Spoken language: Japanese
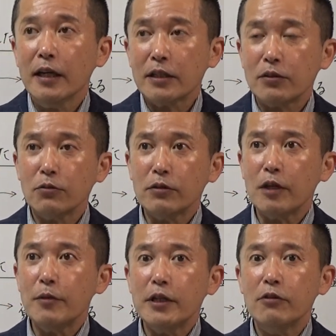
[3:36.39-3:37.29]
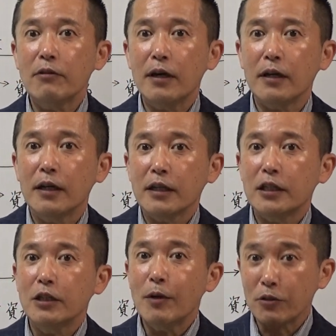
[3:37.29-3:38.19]
でそのためには
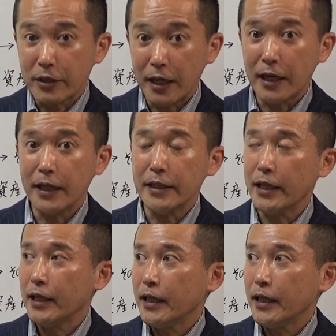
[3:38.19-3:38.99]
今の段階で、